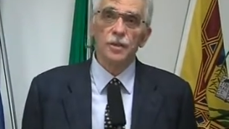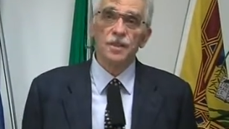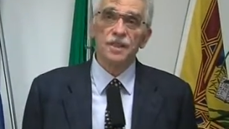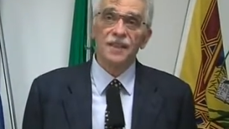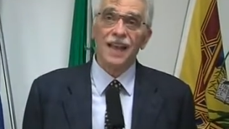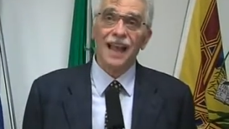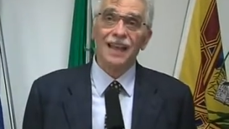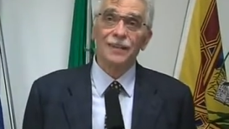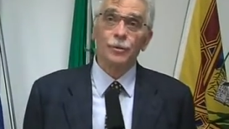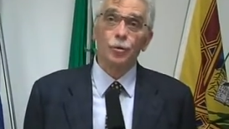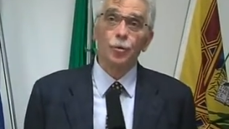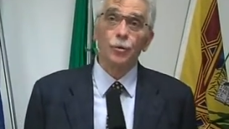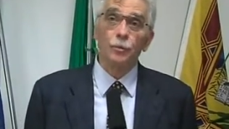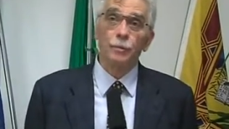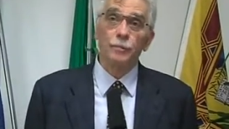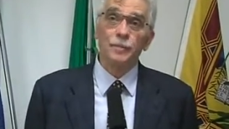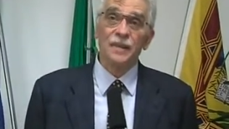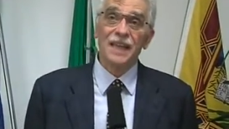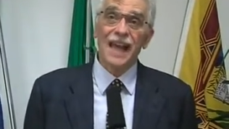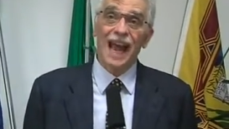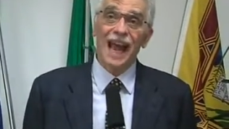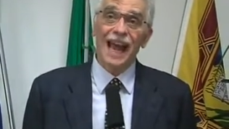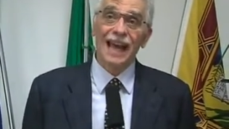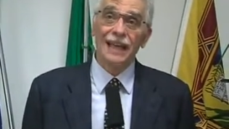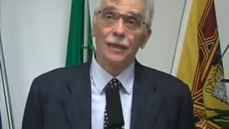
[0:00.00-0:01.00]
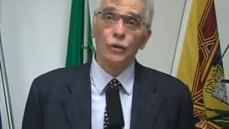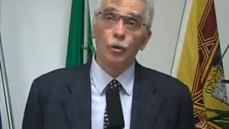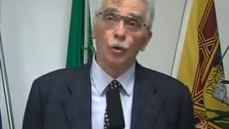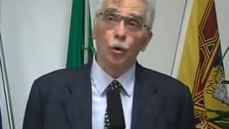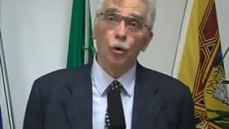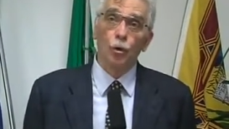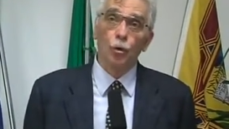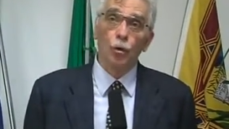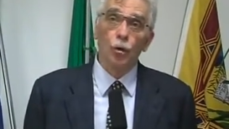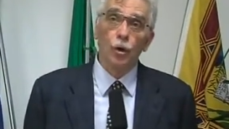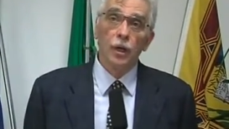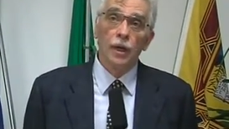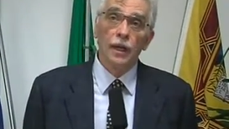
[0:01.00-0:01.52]
stato un
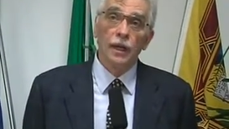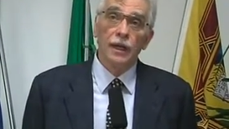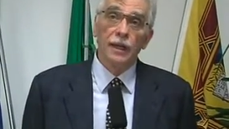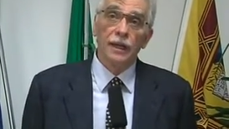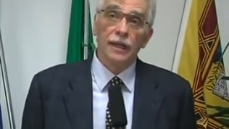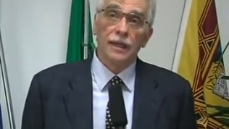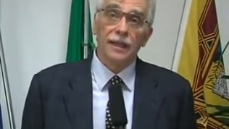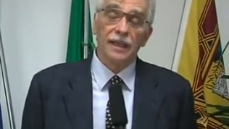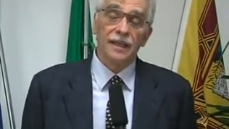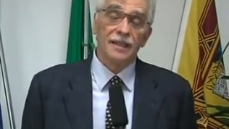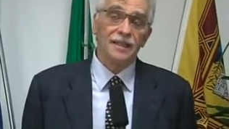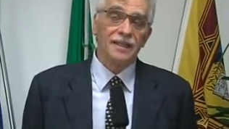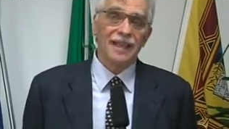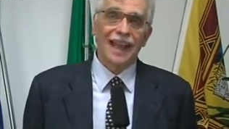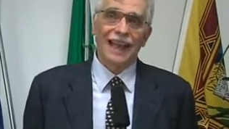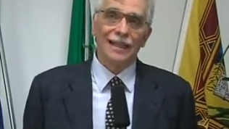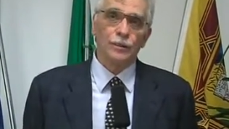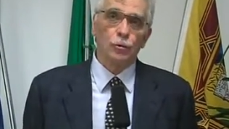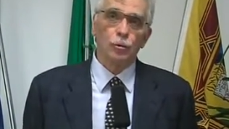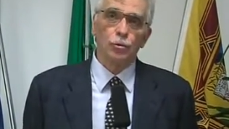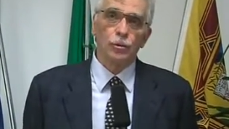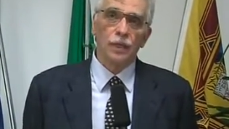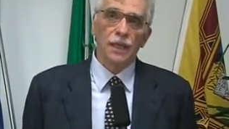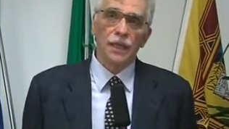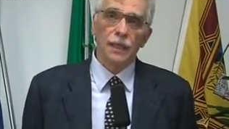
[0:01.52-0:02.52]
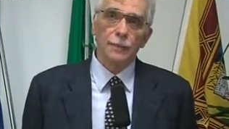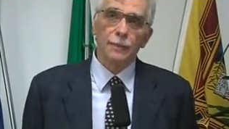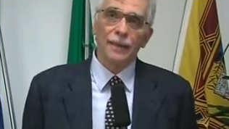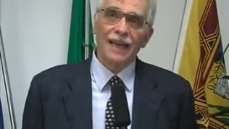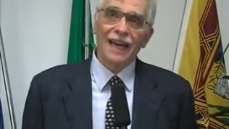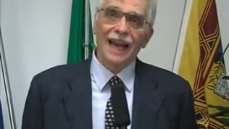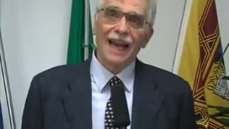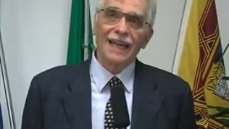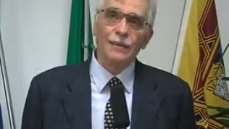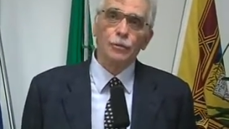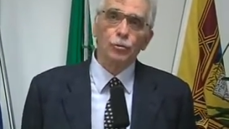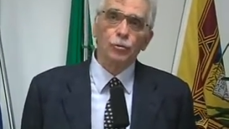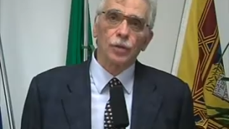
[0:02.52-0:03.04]
piano che è stato
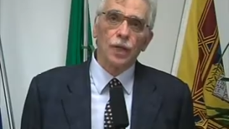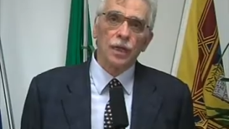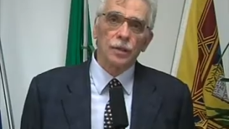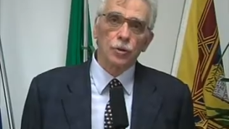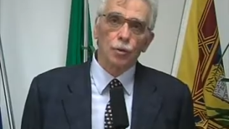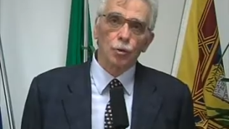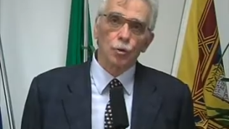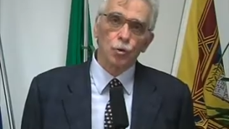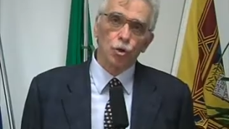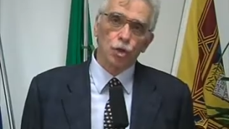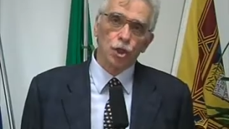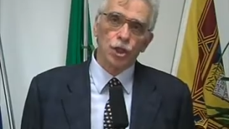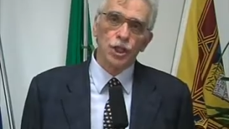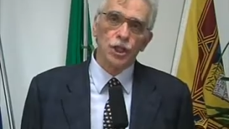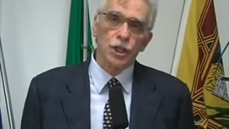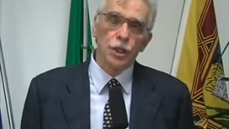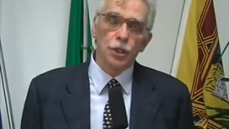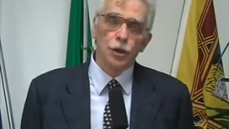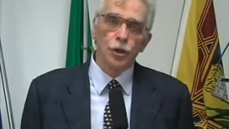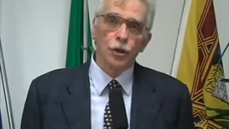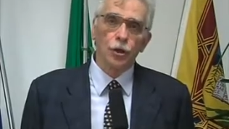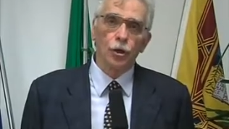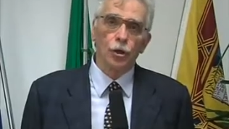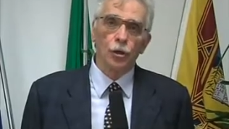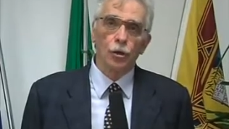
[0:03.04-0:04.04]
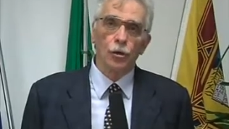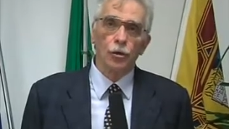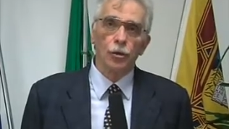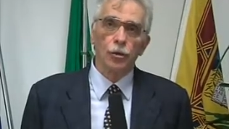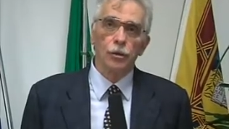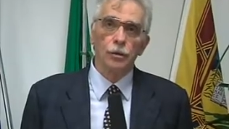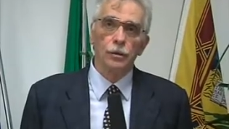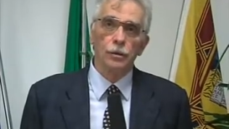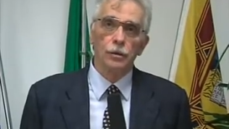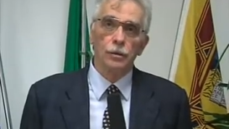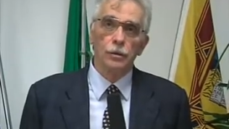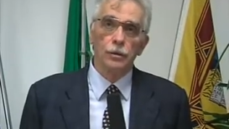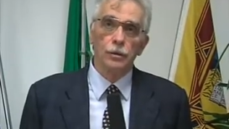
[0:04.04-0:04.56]
deliberato dal Consiglio
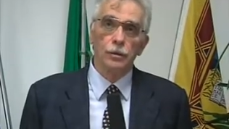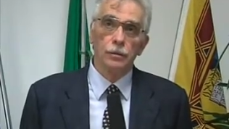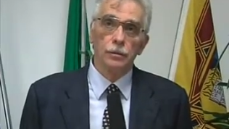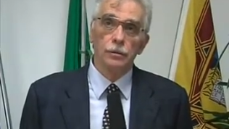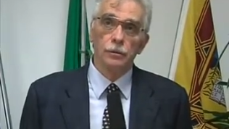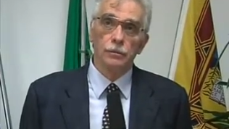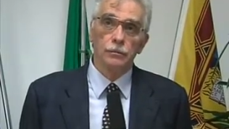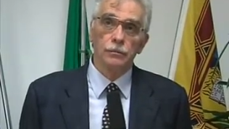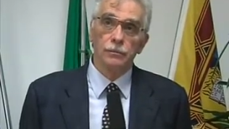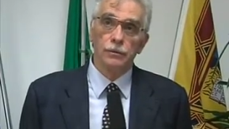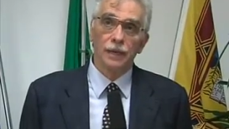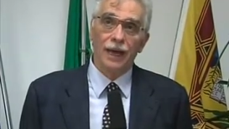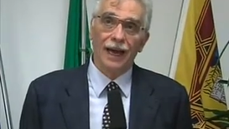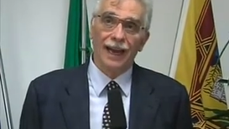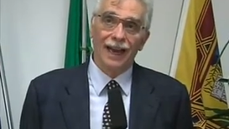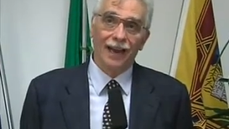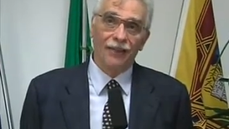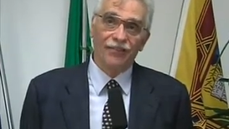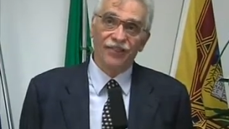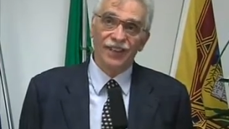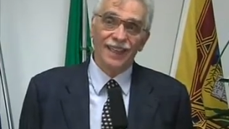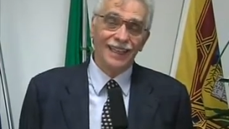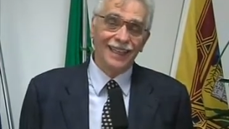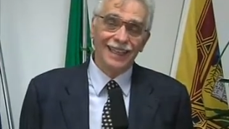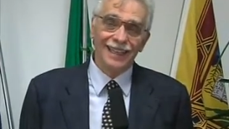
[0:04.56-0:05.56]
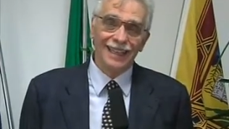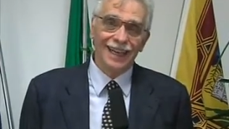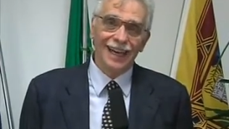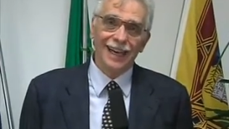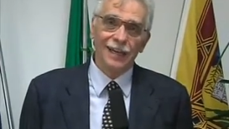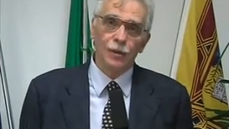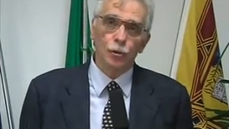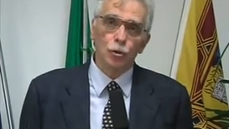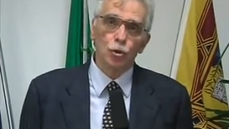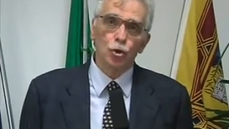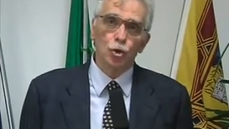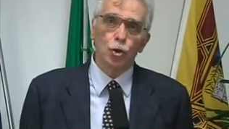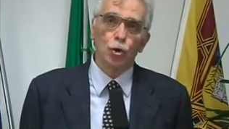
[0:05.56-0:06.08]
eh, alla fine
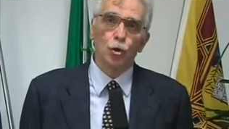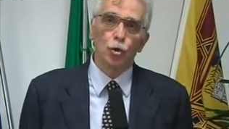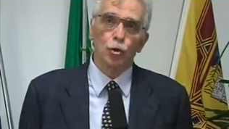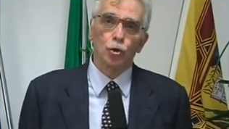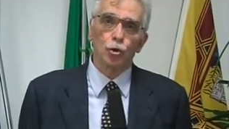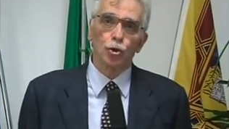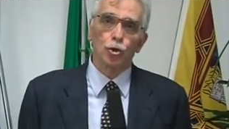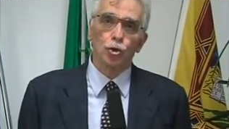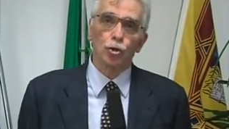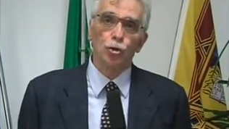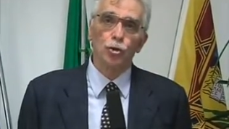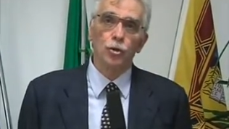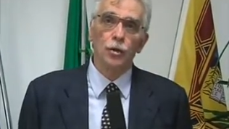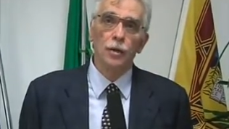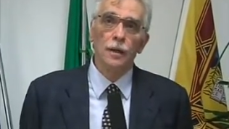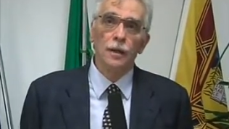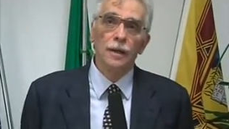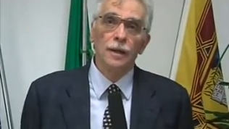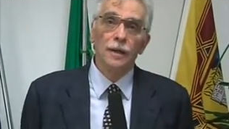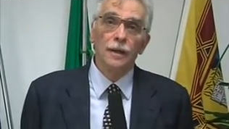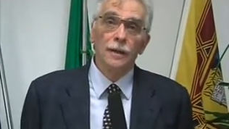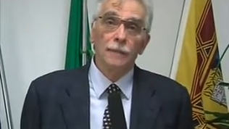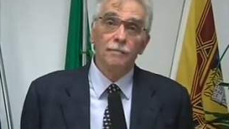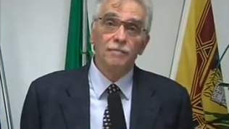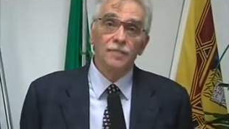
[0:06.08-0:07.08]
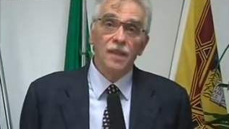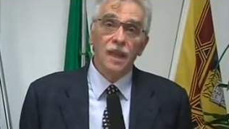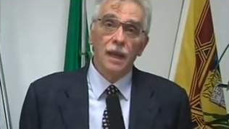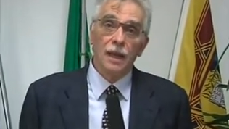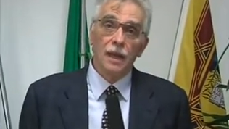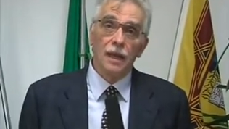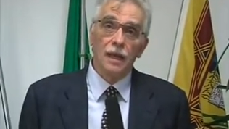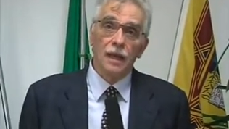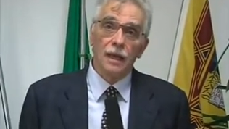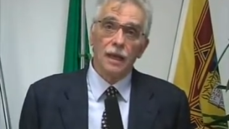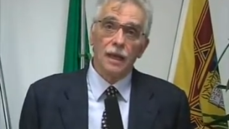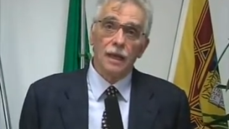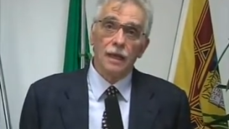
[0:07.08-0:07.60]
dell'anno scorso.
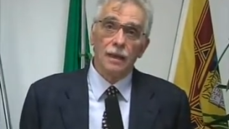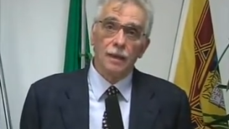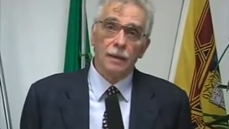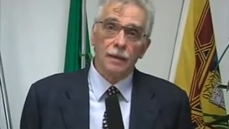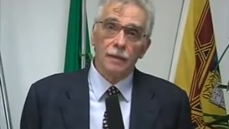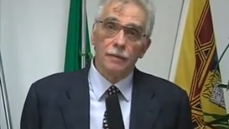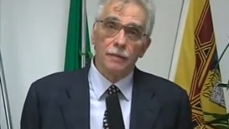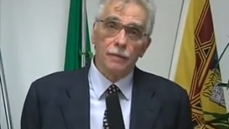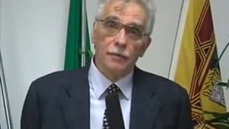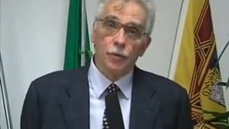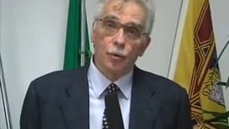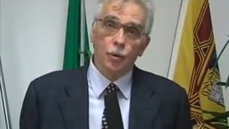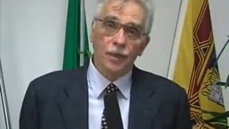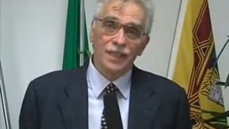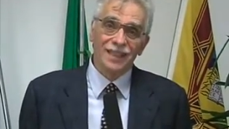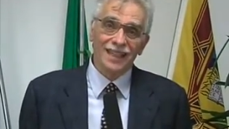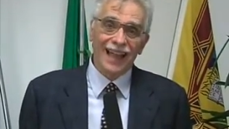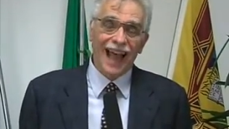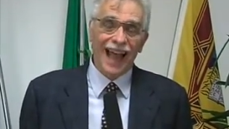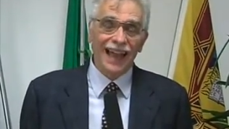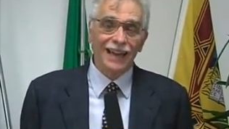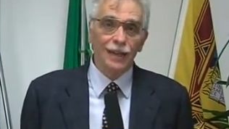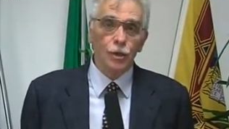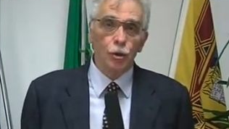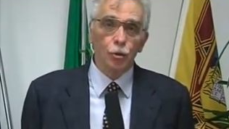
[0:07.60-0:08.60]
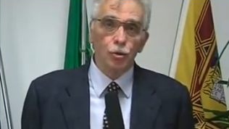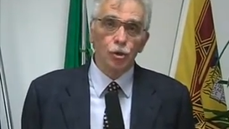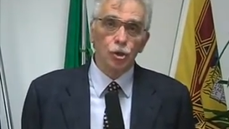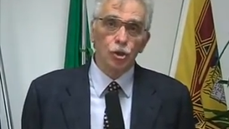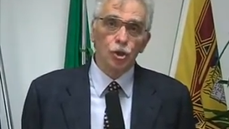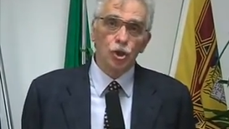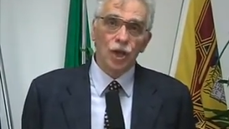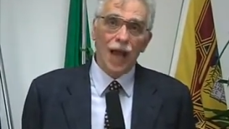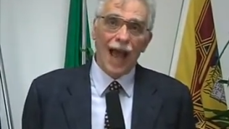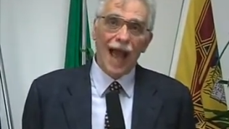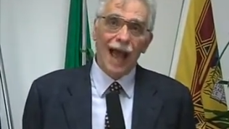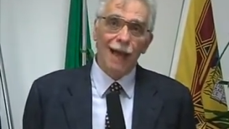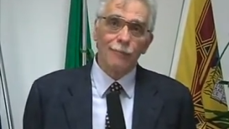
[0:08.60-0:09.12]
quest'anno,
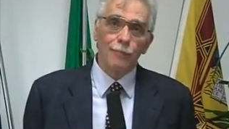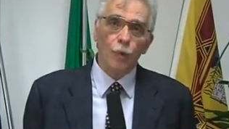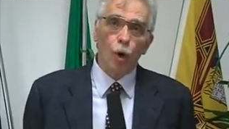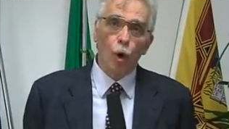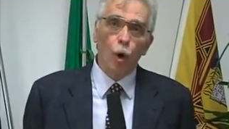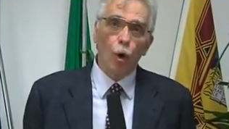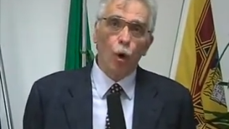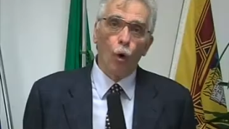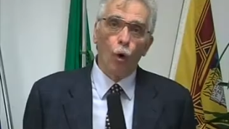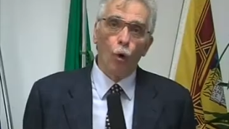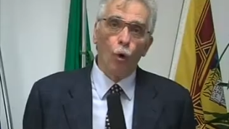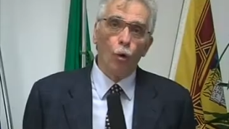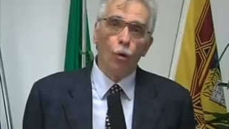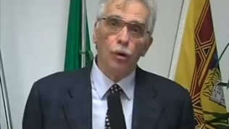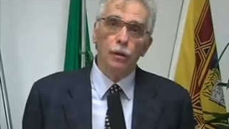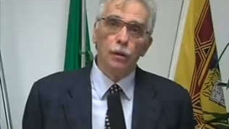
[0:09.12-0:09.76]
diciamo,